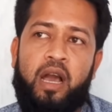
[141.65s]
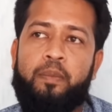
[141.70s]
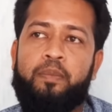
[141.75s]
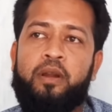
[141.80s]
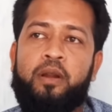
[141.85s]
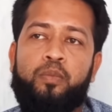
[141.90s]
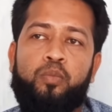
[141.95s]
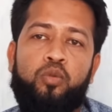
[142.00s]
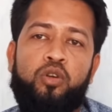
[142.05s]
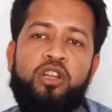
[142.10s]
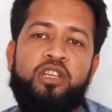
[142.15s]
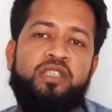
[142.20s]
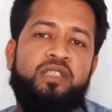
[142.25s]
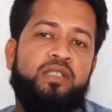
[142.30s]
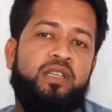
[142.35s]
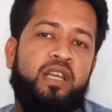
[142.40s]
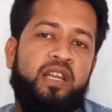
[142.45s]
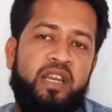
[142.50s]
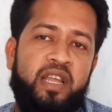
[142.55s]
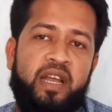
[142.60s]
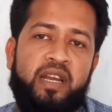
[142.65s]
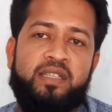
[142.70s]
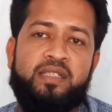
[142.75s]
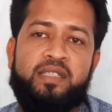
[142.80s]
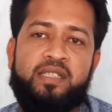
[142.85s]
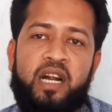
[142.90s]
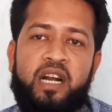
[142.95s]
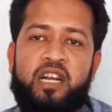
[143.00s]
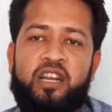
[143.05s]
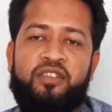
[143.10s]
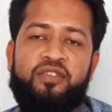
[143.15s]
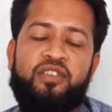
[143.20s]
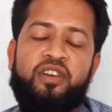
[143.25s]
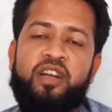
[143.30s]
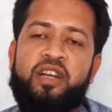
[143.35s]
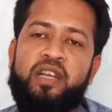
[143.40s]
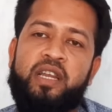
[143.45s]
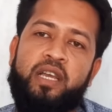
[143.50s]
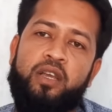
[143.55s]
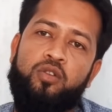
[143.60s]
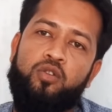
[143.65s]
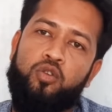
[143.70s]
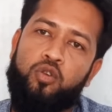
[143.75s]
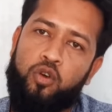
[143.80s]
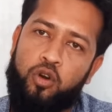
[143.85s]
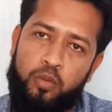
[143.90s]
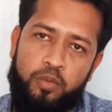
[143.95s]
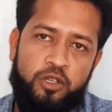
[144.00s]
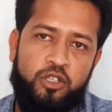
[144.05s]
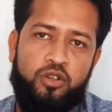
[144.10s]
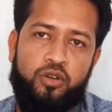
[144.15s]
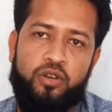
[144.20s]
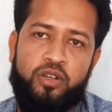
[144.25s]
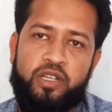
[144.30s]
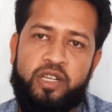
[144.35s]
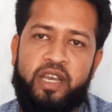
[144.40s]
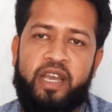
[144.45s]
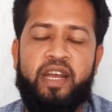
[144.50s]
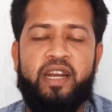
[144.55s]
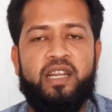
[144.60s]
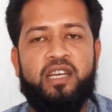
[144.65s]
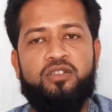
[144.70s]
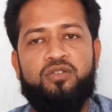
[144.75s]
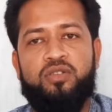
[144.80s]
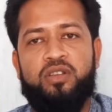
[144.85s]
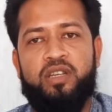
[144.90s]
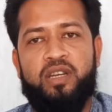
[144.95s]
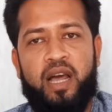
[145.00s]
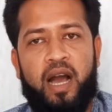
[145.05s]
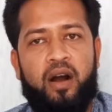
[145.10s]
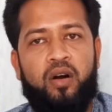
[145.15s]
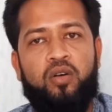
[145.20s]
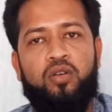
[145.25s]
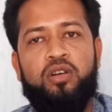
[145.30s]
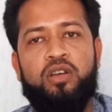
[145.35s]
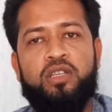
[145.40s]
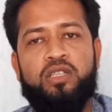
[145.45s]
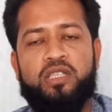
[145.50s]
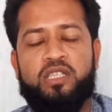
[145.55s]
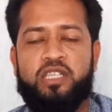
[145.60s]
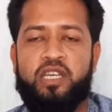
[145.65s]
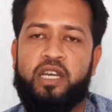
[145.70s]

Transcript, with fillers: আপনার পুলিশ ক্লিয়ারেন্স সার্টিফিকেটটা কিন্তু খুবই জরুরি এটা যদি না হয়